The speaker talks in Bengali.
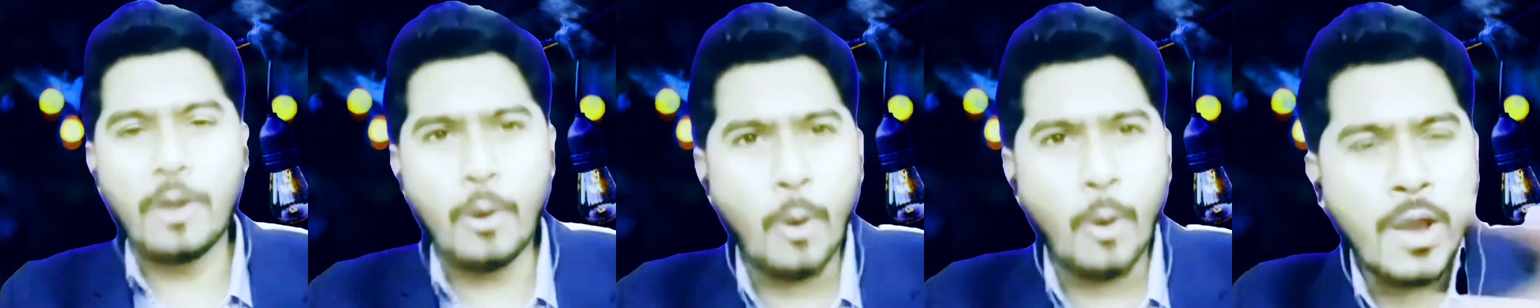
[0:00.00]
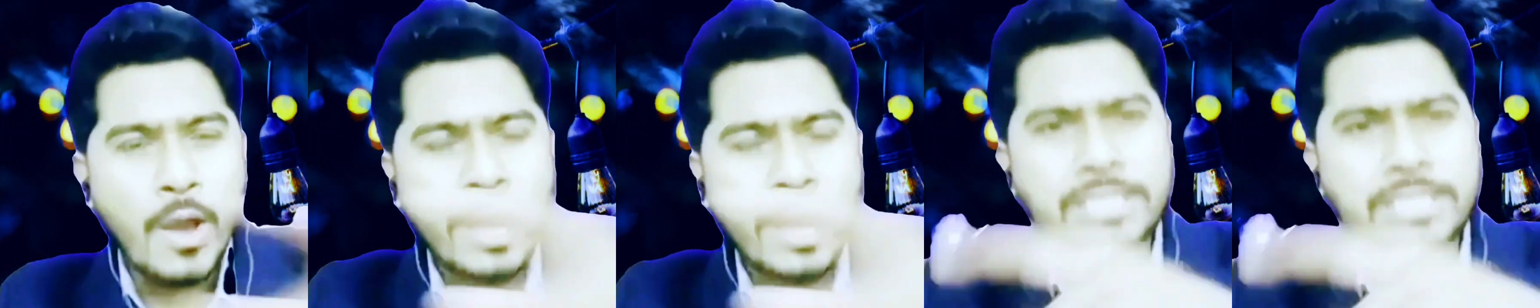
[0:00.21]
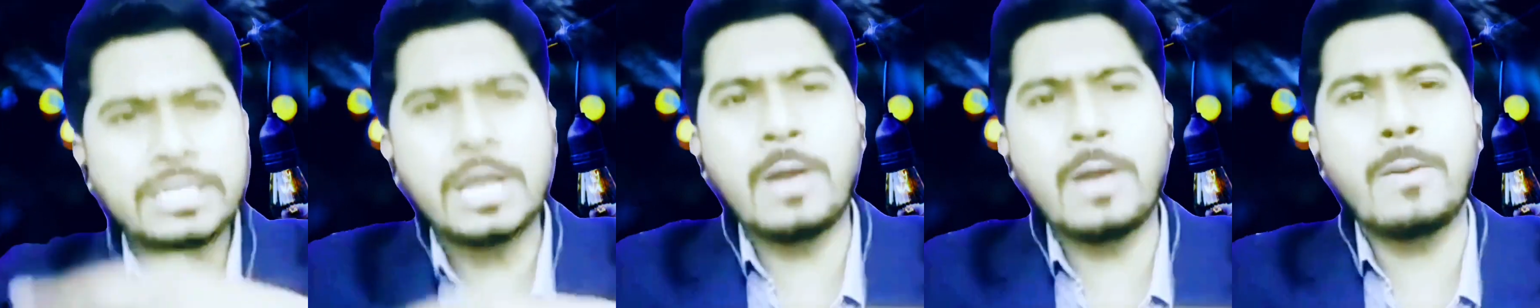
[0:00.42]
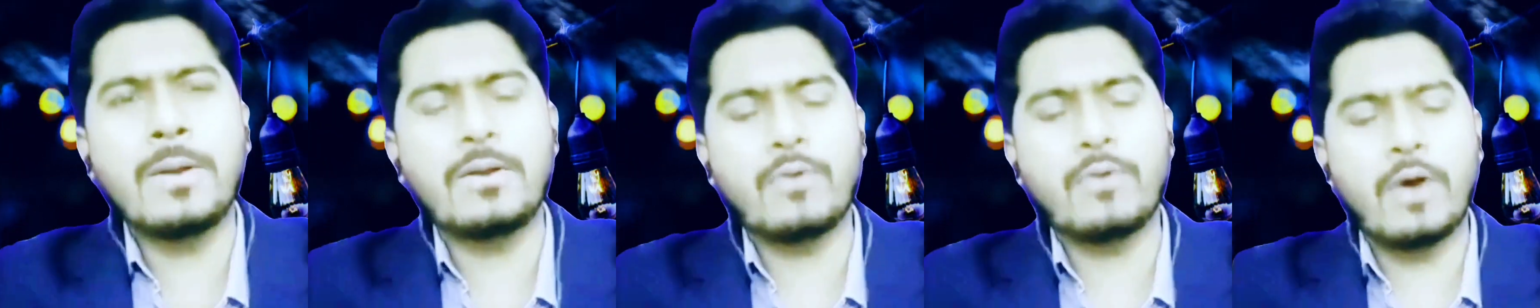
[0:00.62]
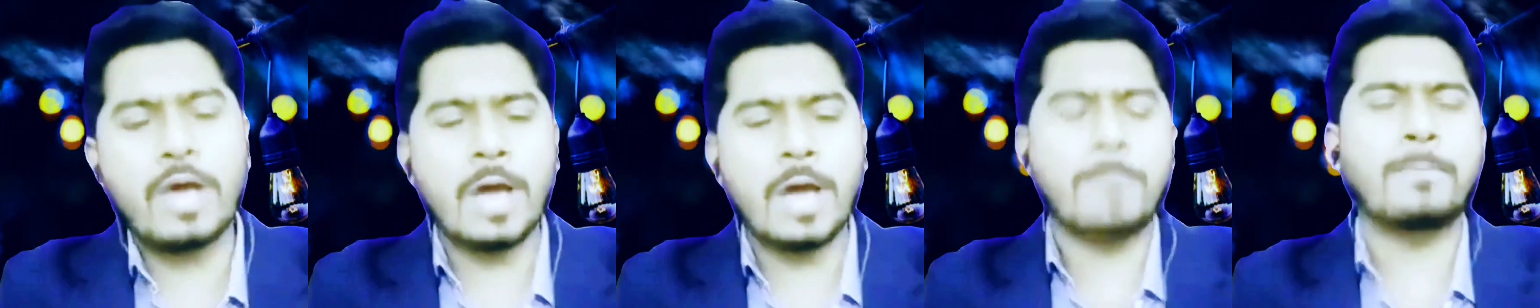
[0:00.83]
ওই যে
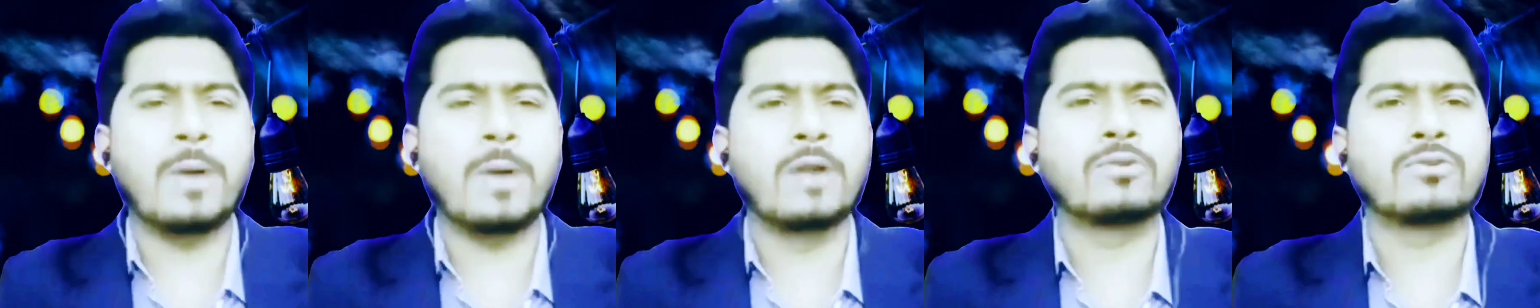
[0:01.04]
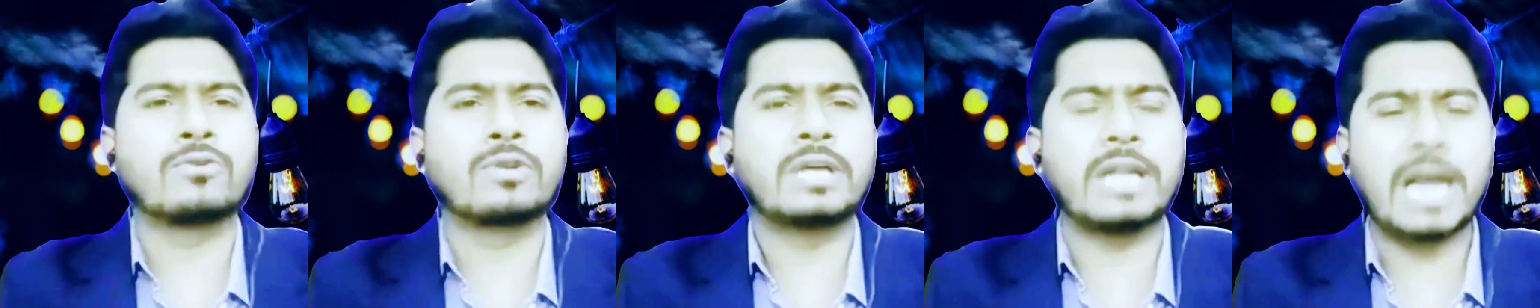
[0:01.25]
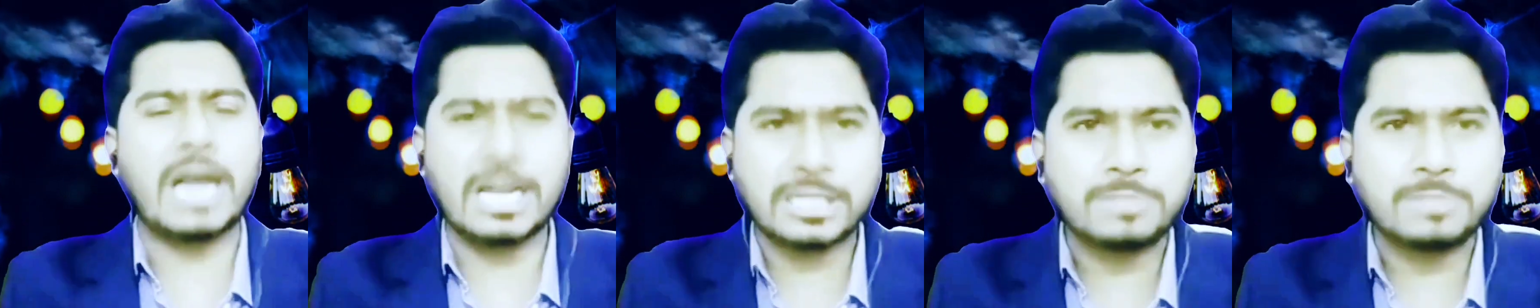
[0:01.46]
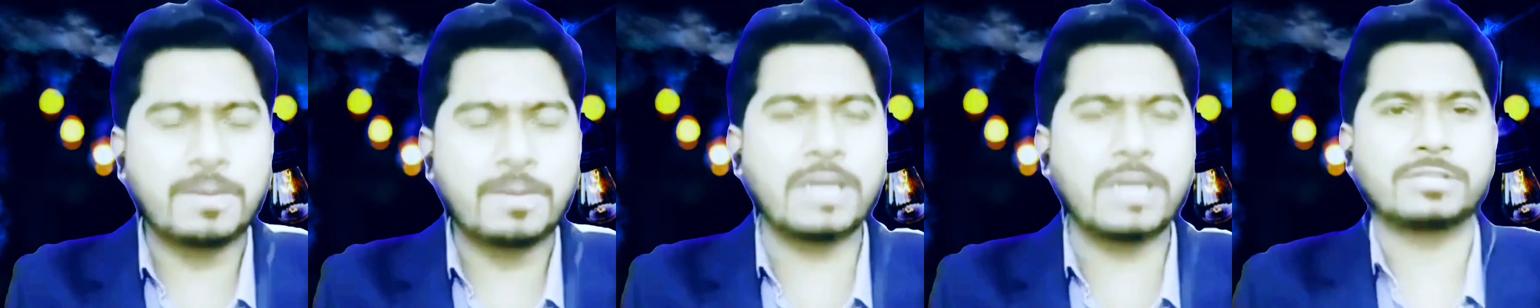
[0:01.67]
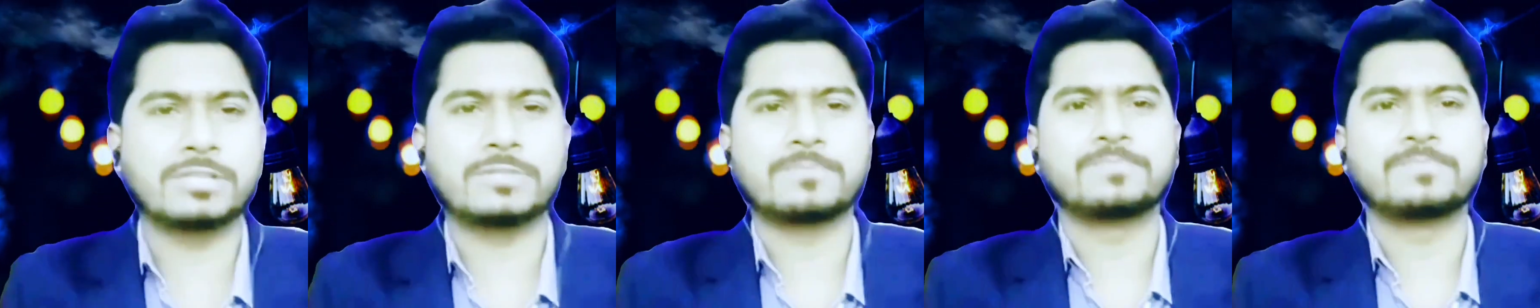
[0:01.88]
নয়া পল্টনের
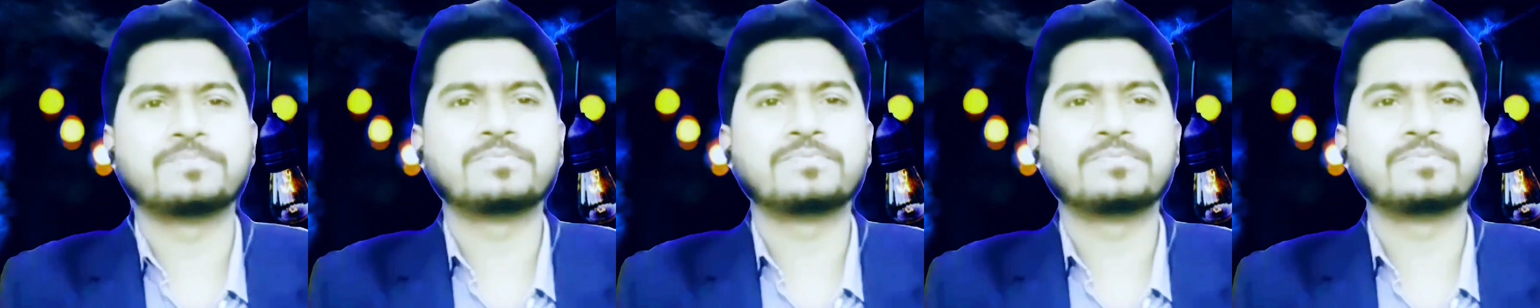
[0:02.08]
আশপাশ